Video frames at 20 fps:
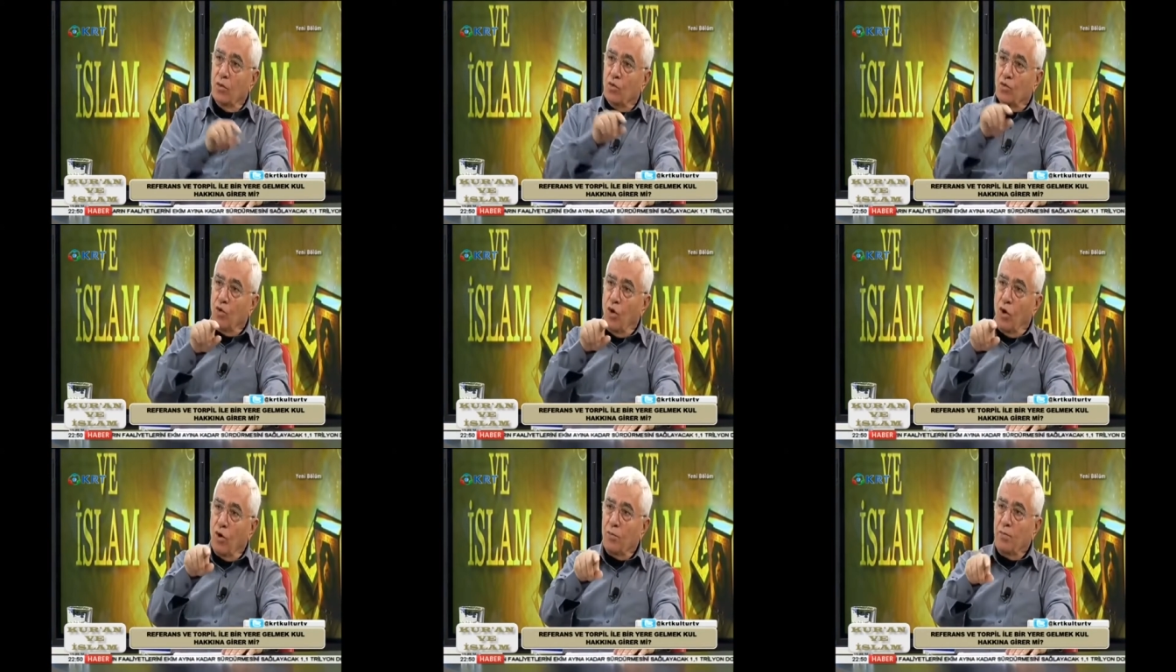
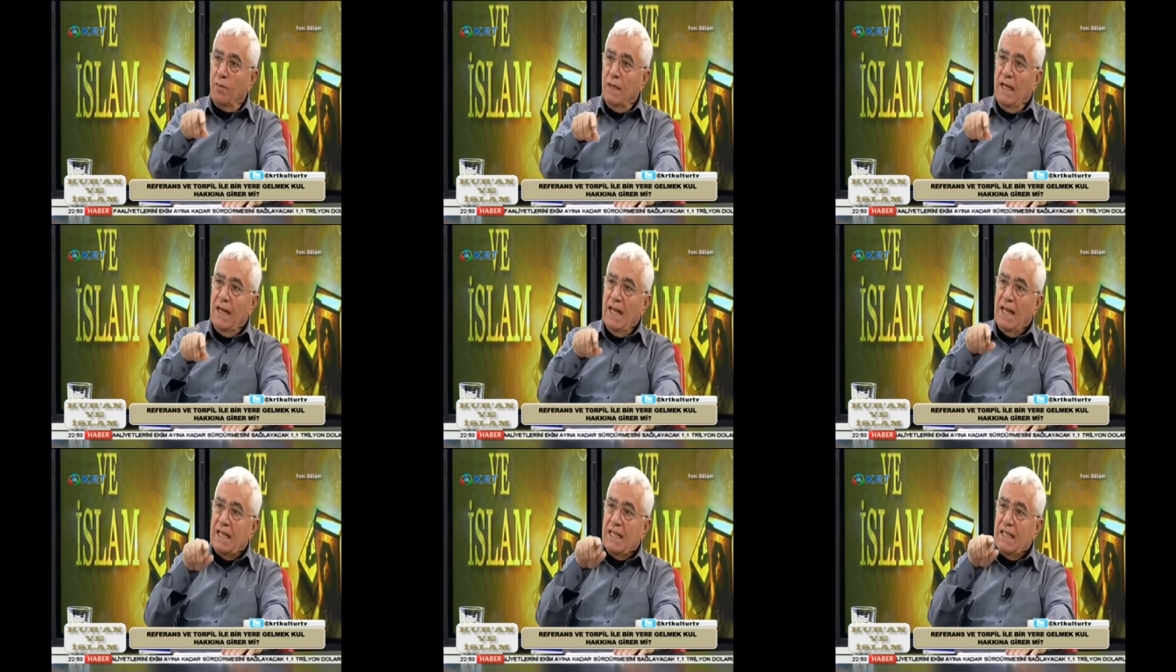
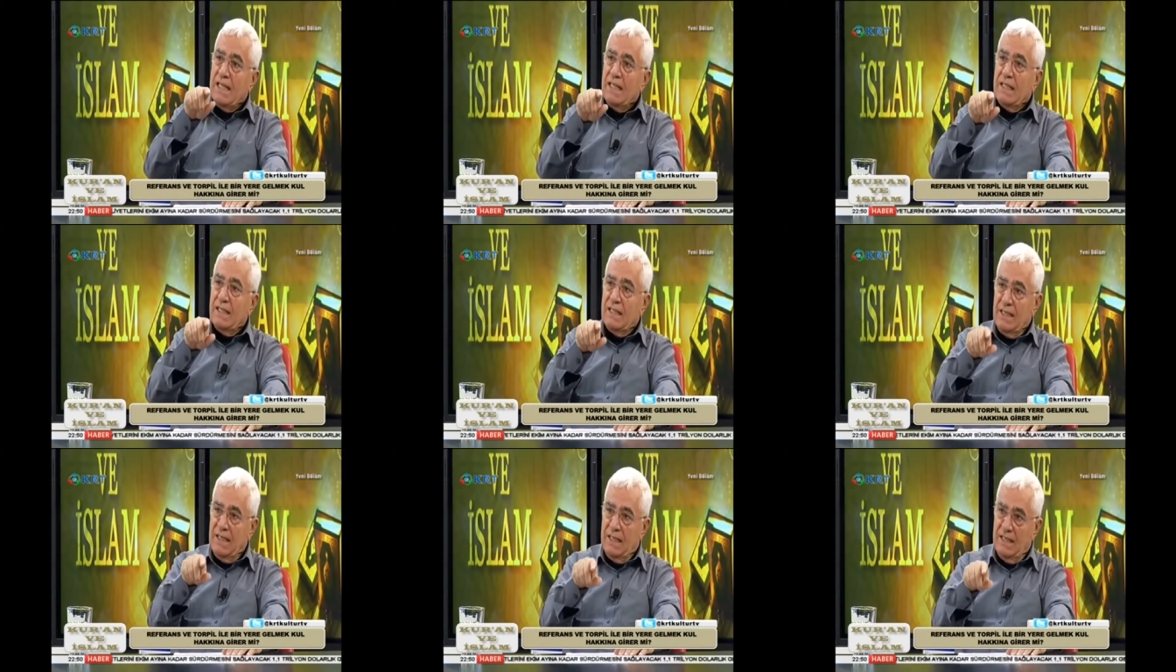torpille
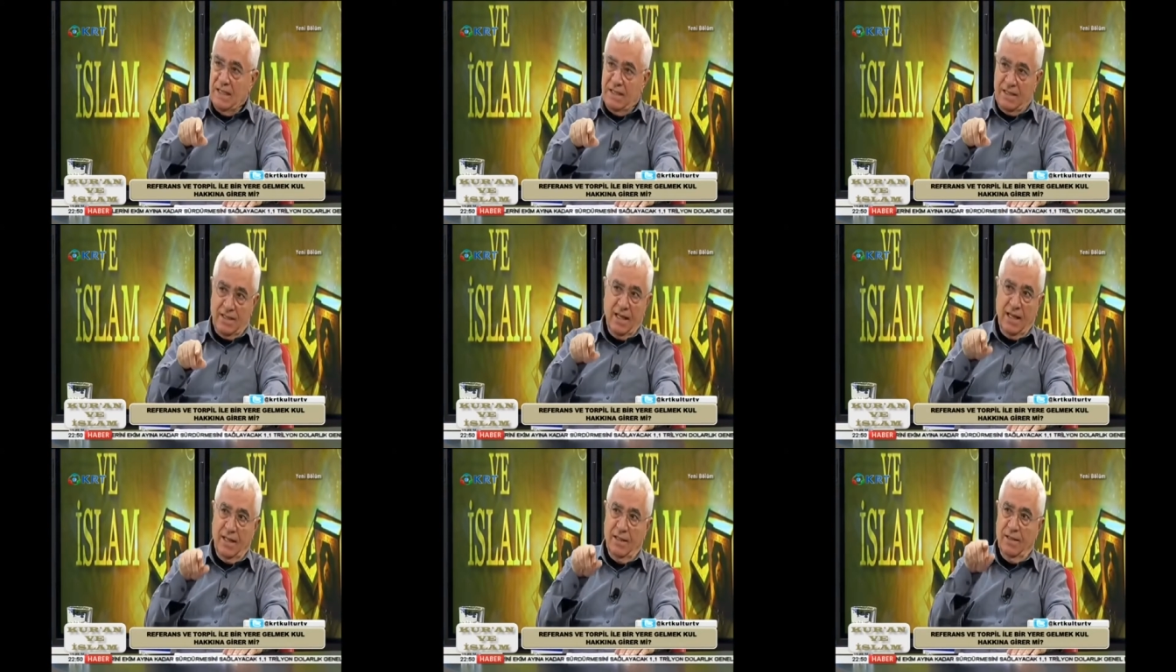girdiği
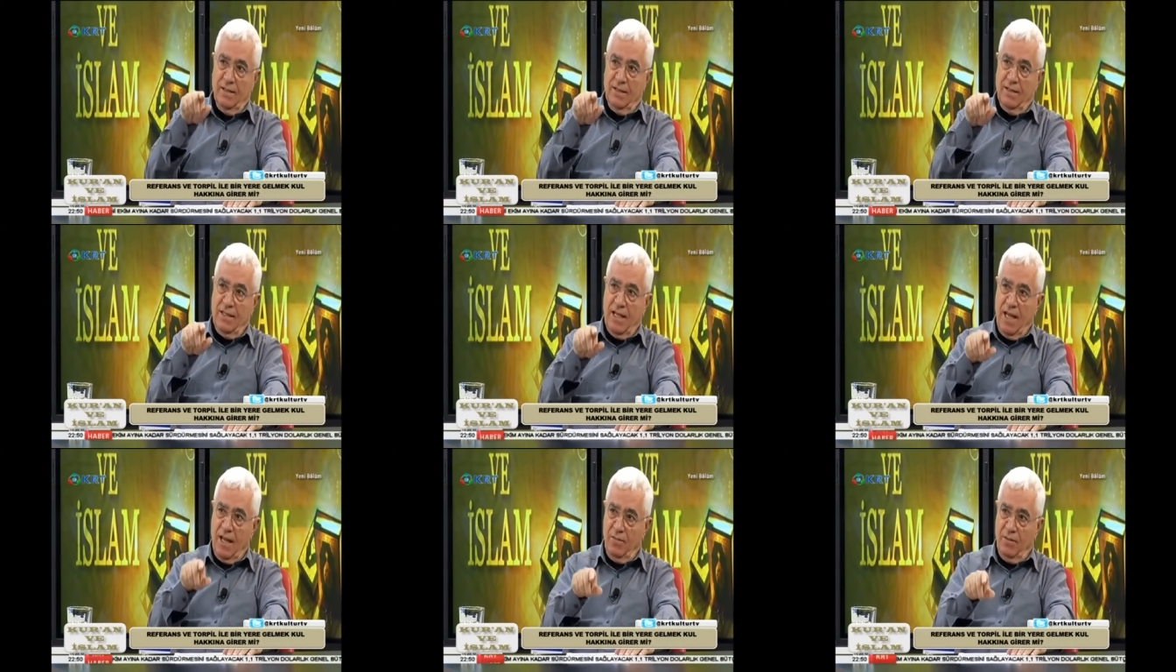işten
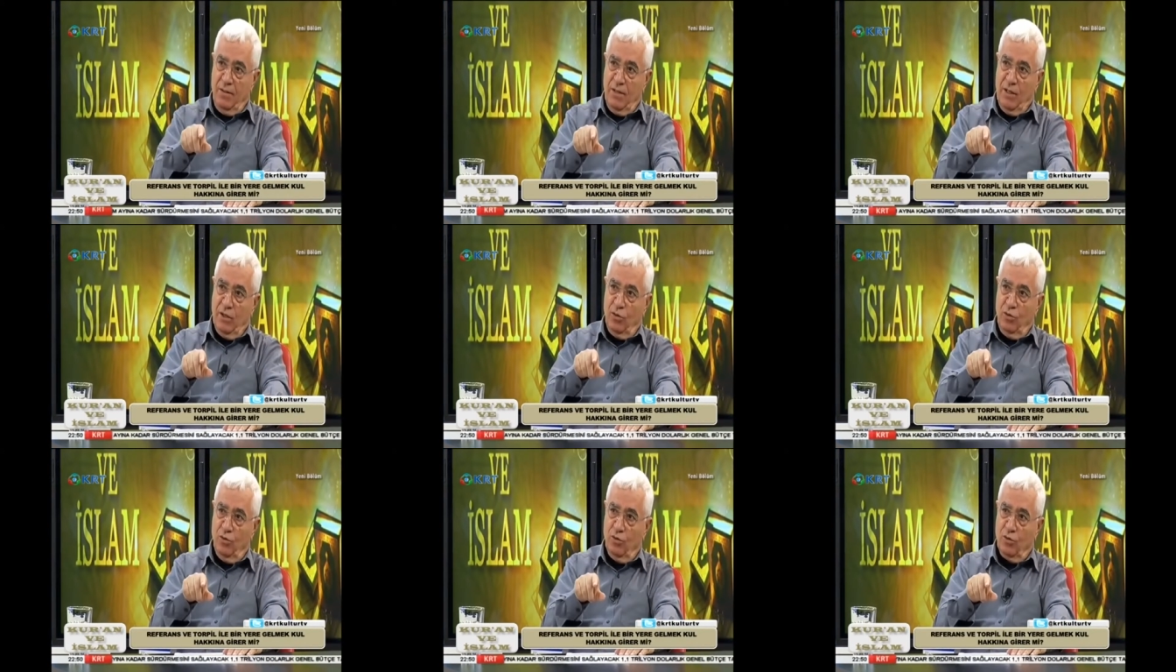temin
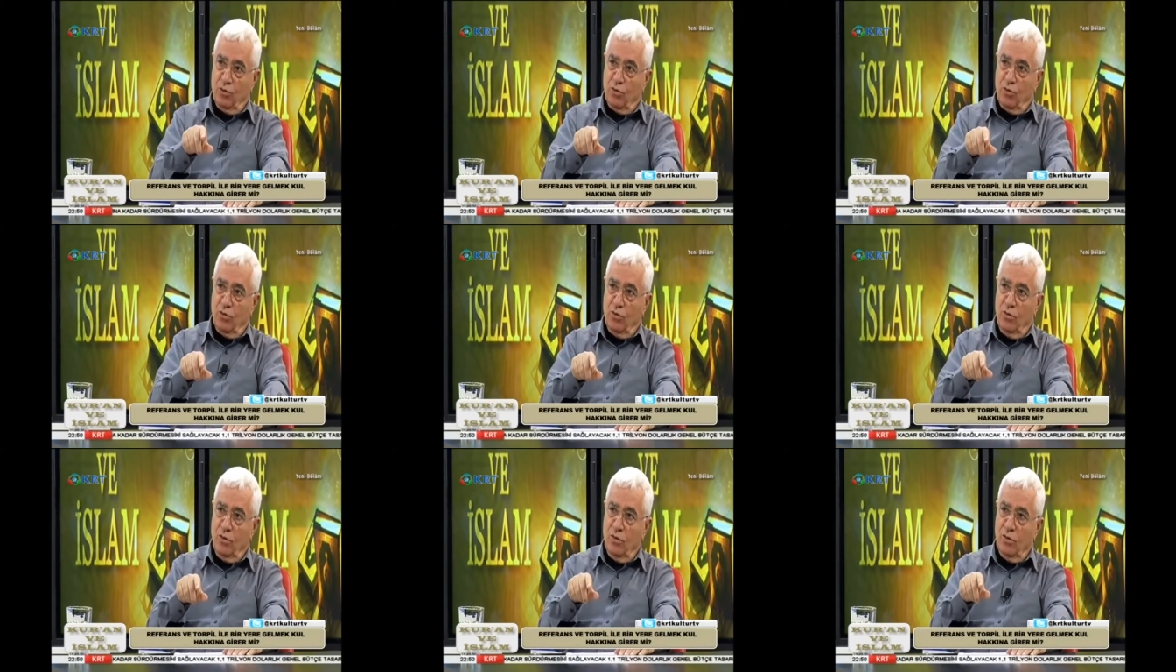ediyor.
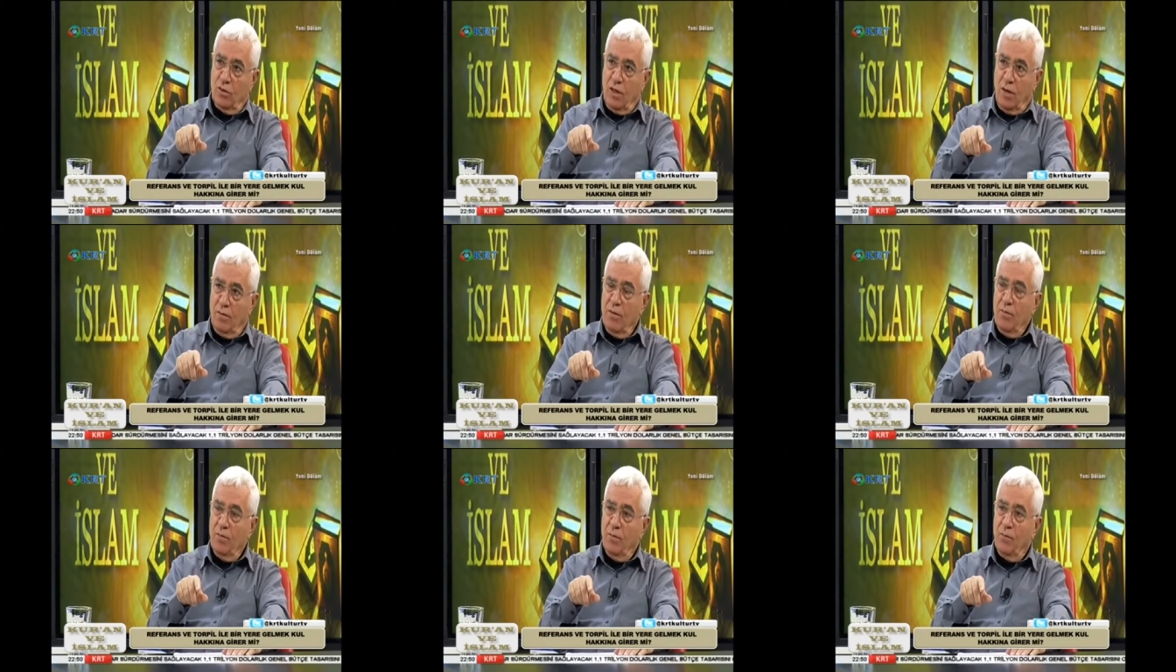
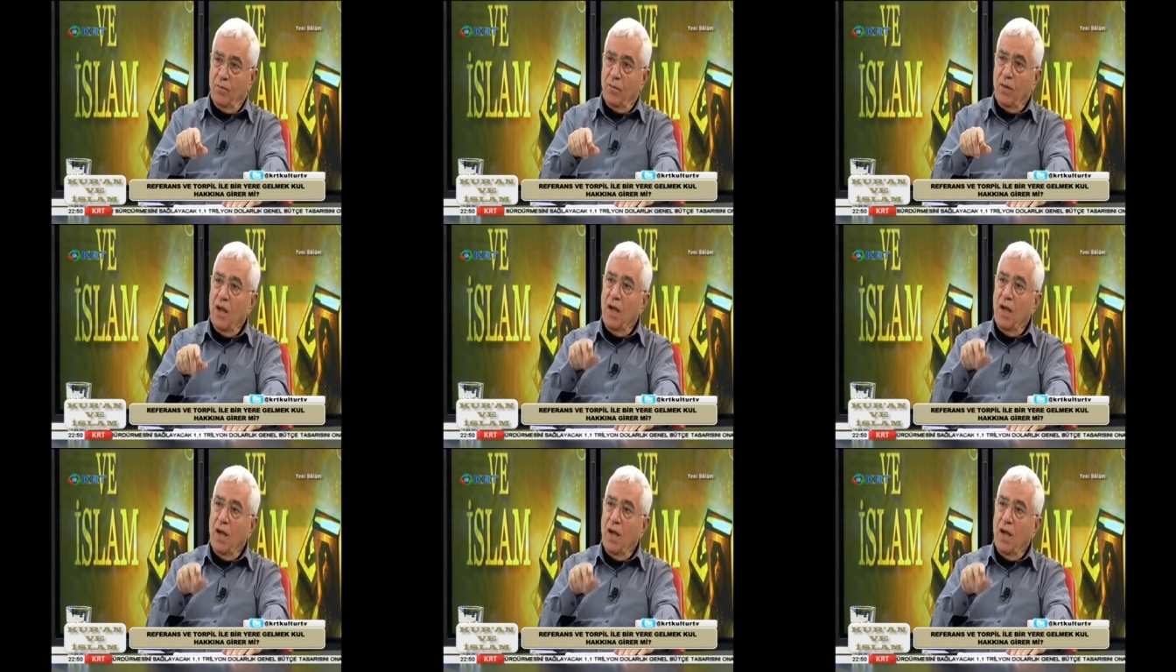Tamam mı?